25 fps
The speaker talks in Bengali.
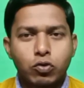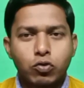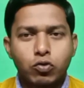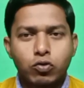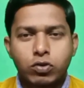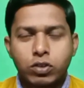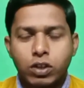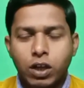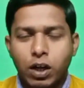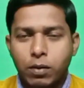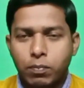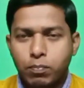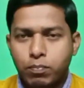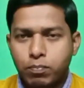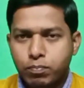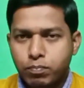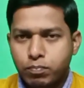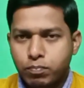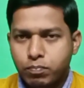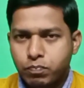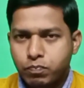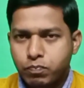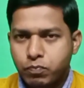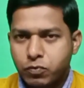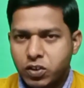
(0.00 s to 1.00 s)
কিন্তু তার
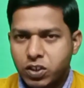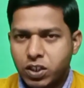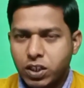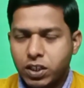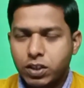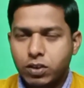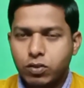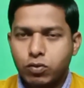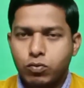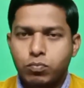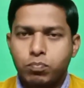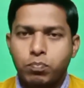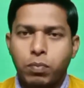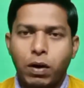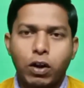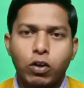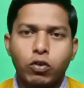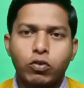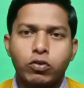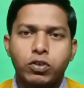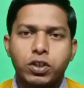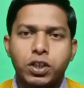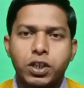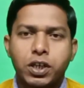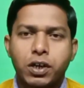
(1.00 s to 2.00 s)
সেই
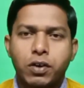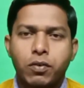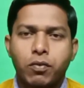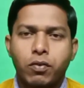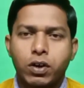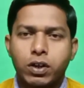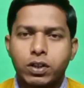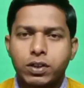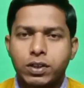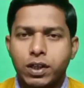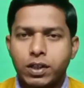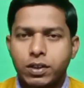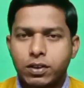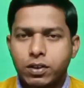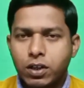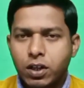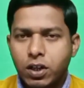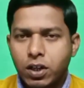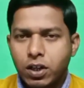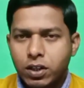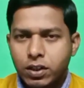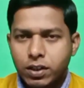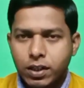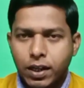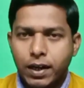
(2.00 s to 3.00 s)
পালন থেকে অর্থাৎ
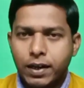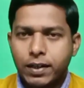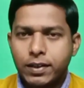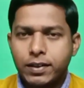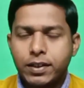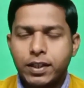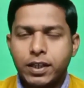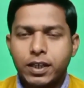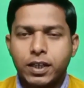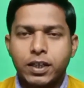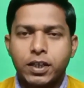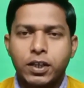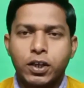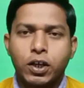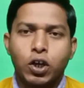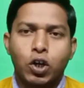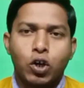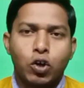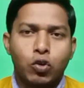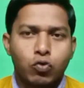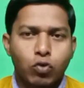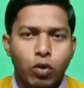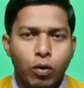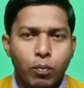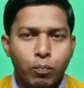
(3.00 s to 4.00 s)
থান থেকে
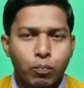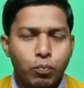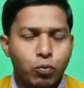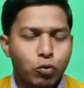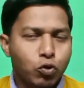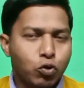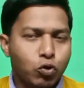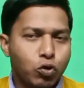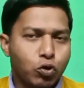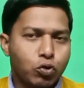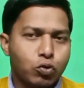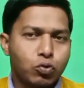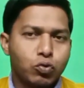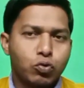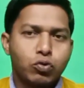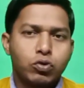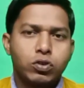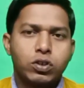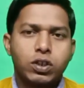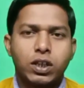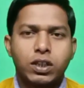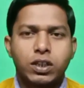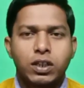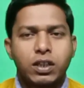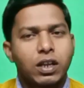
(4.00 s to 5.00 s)
সম্পূর্ণ দুধ
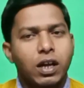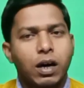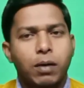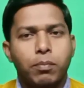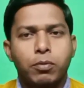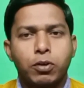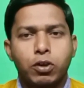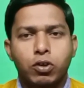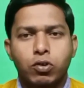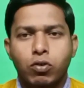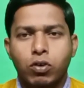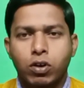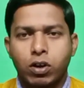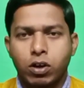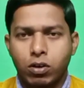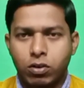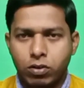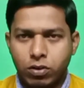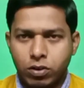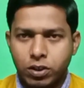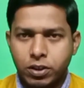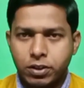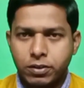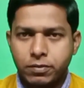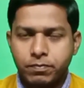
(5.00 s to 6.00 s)
যাতে না বের করা
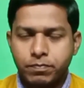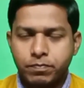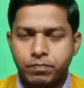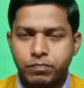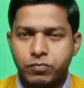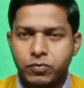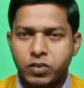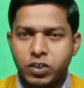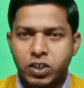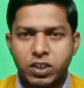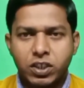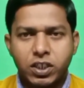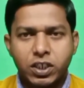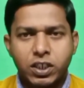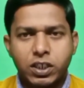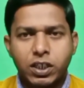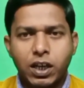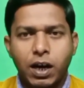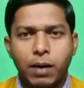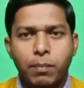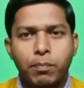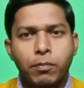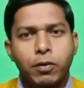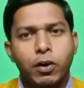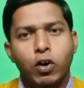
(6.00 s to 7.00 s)
হয়
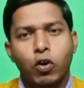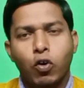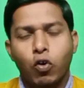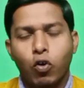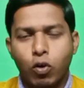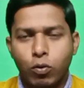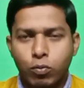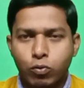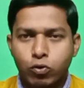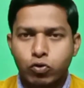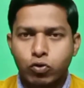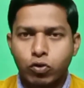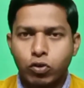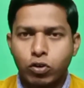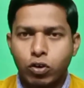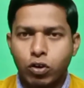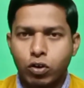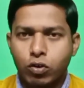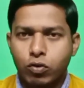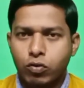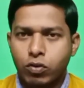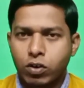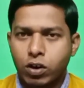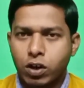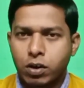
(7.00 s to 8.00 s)
সেদিকটা আপনারা অবশ্যই
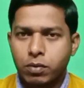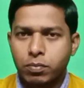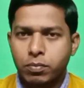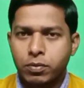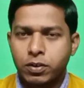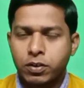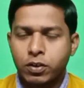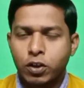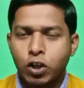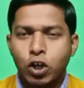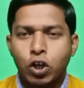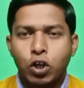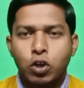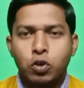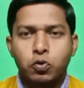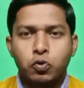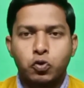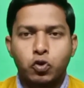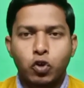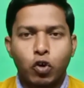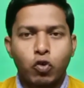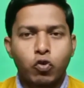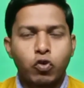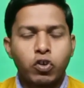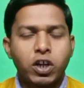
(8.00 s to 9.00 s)
লক্ষ্য রাখবেন
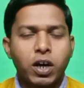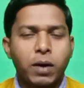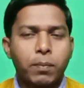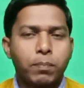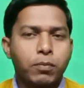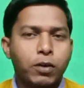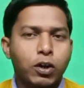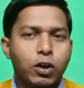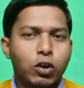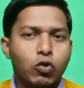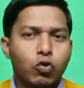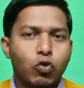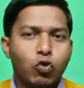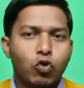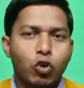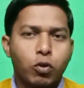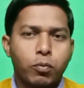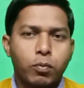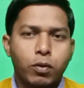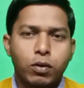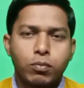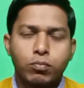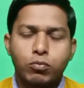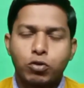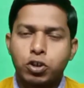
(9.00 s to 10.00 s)
যখনই আপনার গরু
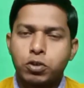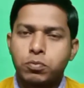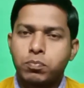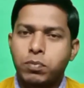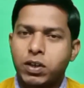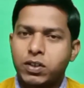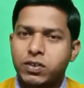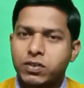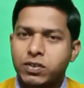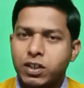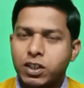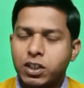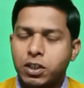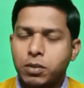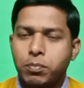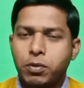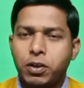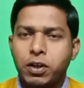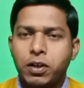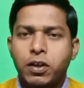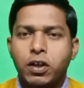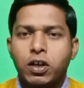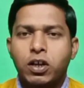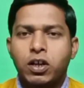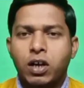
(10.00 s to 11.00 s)
এবং মহিষ বাচ্চা
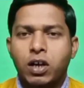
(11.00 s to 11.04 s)
দেবে